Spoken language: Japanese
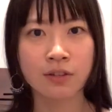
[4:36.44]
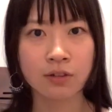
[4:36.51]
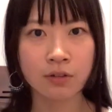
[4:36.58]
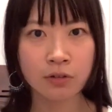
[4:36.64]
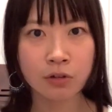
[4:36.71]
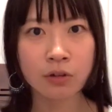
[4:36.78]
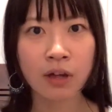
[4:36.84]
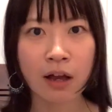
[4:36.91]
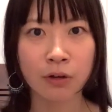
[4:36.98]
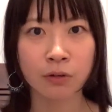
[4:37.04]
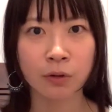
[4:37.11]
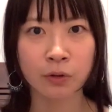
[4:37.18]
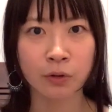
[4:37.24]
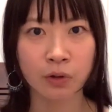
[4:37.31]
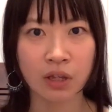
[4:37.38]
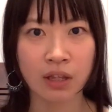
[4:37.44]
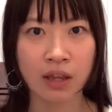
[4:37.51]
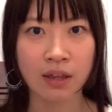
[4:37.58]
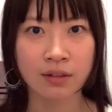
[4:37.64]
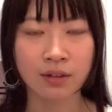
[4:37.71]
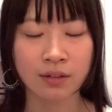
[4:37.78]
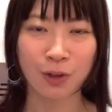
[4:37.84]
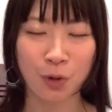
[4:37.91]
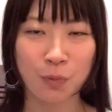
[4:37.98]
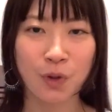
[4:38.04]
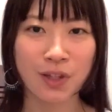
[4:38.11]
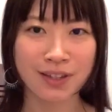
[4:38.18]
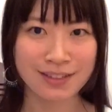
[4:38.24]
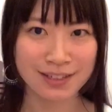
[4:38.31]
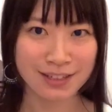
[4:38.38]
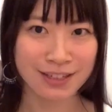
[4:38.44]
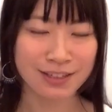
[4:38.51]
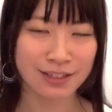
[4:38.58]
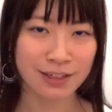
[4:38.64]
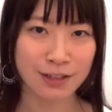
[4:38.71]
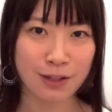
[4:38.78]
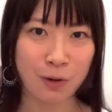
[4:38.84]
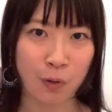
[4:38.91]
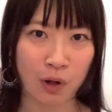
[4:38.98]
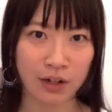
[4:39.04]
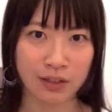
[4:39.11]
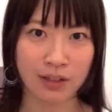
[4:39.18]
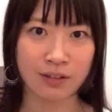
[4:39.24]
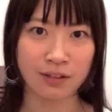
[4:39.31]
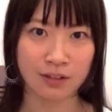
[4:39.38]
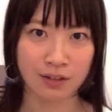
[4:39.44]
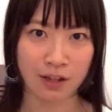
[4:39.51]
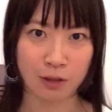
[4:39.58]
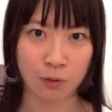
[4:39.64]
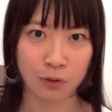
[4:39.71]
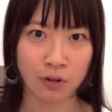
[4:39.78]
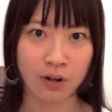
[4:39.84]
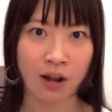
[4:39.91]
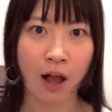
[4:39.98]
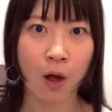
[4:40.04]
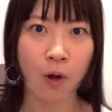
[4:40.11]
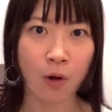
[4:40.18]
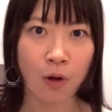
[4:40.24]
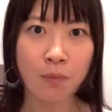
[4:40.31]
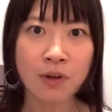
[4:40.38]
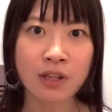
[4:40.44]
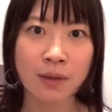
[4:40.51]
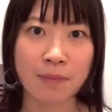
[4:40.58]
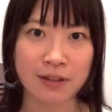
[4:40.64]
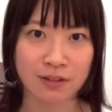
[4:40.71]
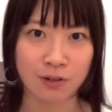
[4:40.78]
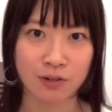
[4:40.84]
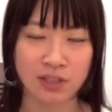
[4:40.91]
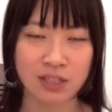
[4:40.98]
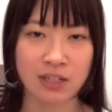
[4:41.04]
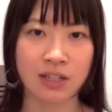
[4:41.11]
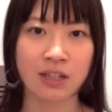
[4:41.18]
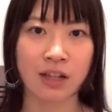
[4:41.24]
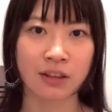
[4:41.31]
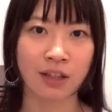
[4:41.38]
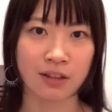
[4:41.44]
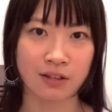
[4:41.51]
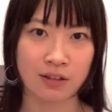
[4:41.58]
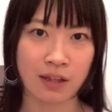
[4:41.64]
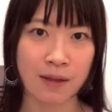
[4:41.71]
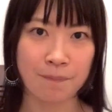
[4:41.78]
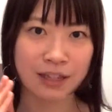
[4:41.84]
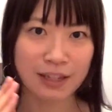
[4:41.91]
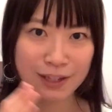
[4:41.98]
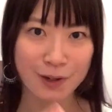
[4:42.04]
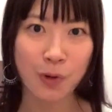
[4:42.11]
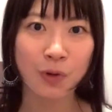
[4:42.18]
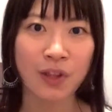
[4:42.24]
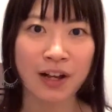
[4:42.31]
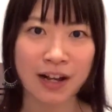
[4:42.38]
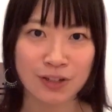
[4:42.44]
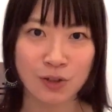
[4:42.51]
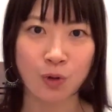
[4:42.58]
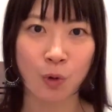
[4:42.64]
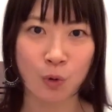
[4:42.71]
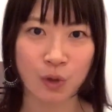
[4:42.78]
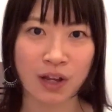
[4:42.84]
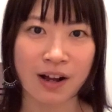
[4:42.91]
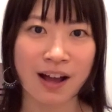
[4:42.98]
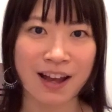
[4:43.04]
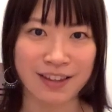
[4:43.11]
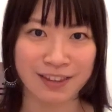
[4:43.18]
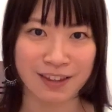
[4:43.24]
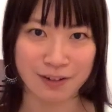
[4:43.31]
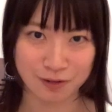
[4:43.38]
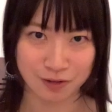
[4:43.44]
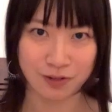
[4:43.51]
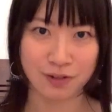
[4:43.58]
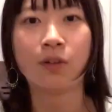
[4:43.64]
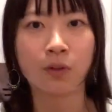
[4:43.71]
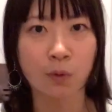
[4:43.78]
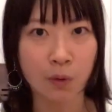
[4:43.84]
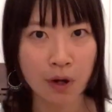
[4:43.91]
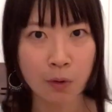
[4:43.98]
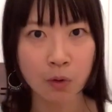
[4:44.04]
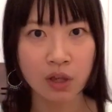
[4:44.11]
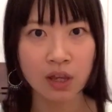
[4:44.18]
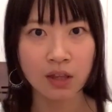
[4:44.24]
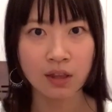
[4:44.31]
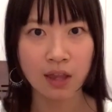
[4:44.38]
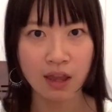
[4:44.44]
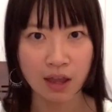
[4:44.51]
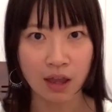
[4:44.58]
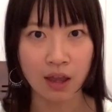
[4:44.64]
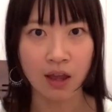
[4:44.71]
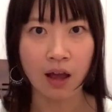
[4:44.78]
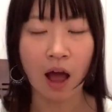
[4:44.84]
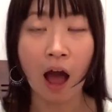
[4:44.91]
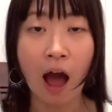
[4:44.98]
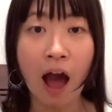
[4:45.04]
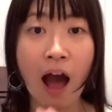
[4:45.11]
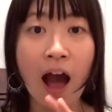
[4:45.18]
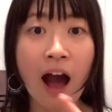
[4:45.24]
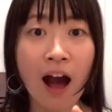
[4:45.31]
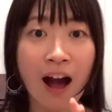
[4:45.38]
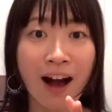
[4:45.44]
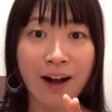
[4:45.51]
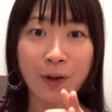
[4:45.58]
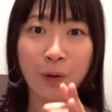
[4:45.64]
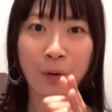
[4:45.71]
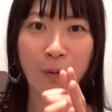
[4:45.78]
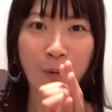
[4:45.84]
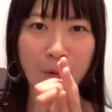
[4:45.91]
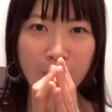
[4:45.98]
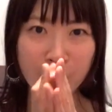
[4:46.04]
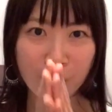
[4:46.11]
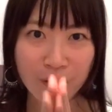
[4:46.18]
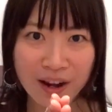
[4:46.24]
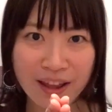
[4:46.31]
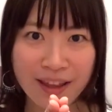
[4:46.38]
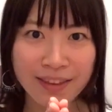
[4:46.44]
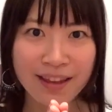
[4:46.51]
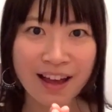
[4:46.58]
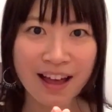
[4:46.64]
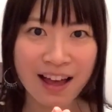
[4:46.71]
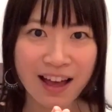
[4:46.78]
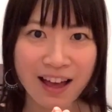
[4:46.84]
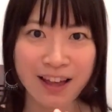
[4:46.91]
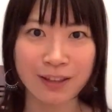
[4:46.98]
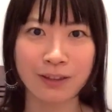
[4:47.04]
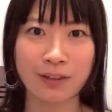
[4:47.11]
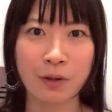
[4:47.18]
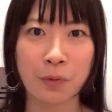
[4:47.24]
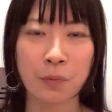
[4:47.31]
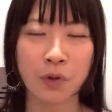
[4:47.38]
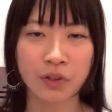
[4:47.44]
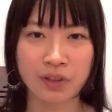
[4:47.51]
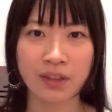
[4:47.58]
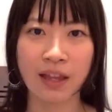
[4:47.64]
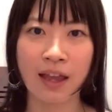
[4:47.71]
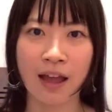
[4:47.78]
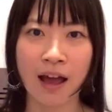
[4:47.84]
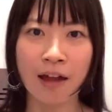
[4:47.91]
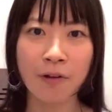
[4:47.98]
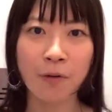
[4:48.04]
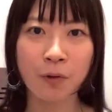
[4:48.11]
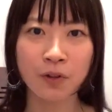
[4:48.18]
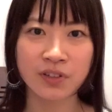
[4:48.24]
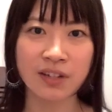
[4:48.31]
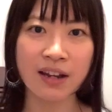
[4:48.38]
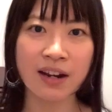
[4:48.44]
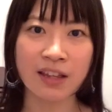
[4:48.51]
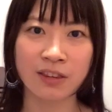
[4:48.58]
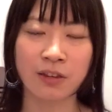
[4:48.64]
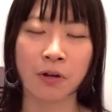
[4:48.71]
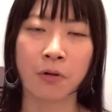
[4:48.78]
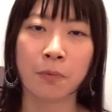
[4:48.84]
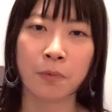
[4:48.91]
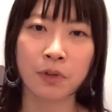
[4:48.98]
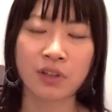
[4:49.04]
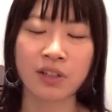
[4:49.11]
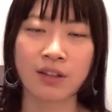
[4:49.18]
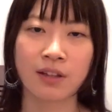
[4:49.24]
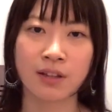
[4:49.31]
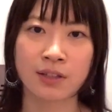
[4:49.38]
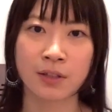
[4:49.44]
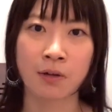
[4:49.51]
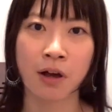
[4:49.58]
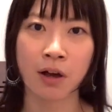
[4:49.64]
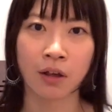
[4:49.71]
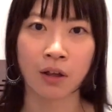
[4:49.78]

中学の時です。友達に CD を借りたんですけど、それがオムニバスの CD だったんですね。いろんな歌手の歌が入ってる。それを聴いて、あー、これだーって思って、おしゃれって思ってたやつは、